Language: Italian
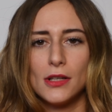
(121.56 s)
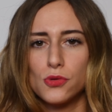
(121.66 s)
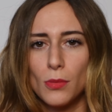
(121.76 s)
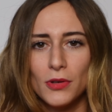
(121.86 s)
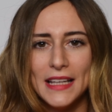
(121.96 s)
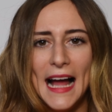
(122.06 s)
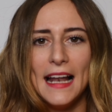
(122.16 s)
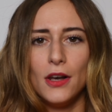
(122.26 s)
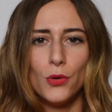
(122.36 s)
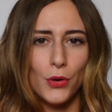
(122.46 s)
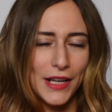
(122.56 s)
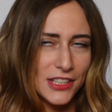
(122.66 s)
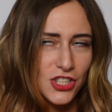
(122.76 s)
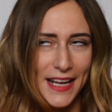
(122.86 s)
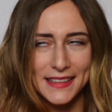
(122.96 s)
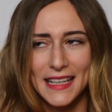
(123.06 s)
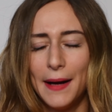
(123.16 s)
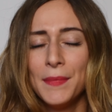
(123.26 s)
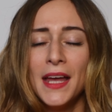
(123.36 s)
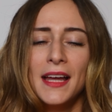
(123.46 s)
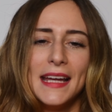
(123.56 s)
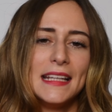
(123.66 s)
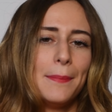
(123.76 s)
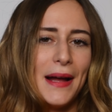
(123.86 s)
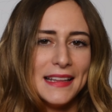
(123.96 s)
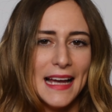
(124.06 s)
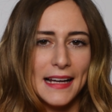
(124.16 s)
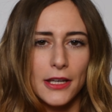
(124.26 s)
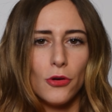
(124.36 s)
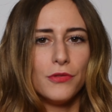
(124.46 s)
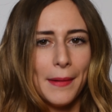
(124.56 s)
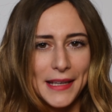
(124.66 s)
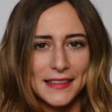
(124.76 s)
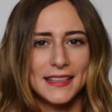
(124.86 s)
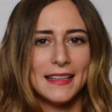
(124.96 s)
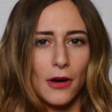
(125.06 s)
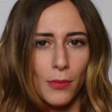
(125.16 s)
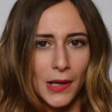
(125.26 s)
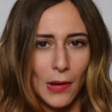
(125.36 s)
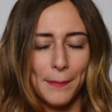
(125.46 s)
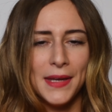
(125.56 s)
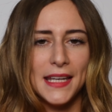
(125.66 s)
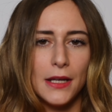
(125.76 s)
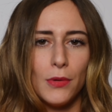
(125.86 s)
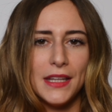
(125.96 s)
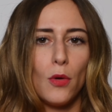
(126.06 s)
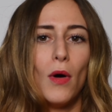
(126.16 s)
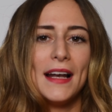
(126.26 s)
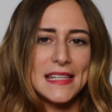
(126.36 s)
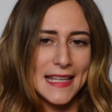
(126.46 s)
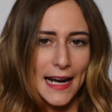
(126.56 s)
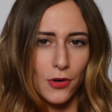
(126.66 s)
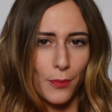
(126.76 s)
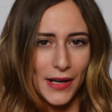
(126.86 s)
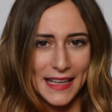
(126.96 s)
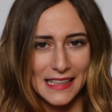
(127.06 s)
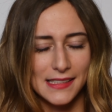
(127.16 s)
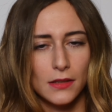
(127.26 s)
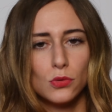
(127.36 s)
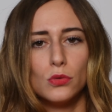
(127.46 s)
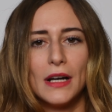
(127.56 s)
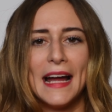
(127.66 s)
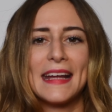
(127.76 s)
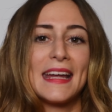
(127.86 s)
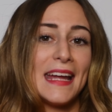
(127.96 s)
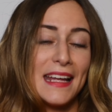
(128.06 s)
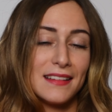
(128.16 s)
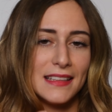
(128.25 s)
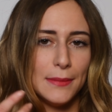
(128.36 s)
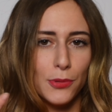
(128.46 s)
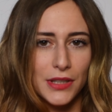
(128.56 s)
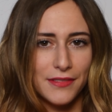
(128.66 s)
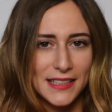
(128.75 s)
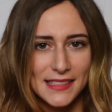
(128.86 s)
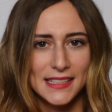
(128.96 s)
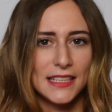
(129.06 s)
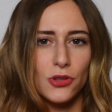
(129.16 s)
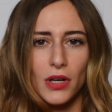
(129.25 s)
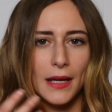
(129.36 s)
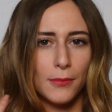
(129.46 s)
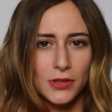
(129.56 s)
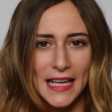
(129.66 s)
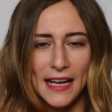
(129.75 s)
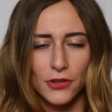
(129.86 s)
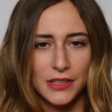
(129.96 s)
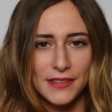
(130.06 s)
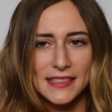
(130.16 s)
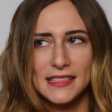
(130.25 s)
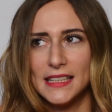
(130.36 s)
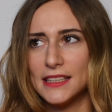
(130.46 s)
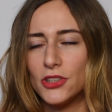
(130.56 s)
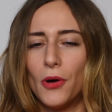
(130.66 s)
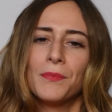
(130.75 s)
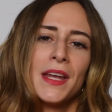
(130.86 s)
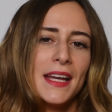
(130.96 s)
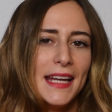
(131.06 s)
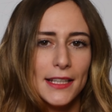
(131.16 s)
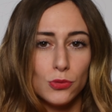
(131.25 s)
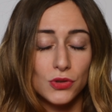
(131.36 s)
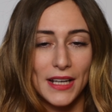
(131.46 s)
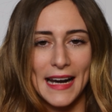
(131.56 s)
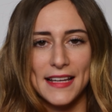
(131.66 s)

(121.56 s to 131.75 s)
dal suo modello, eccetera, e dipende anche ovviamente da come lo abbini, quindi quali saranno poi le calzature, che tipo tipo di vestito, che modello di vestito, e tutto il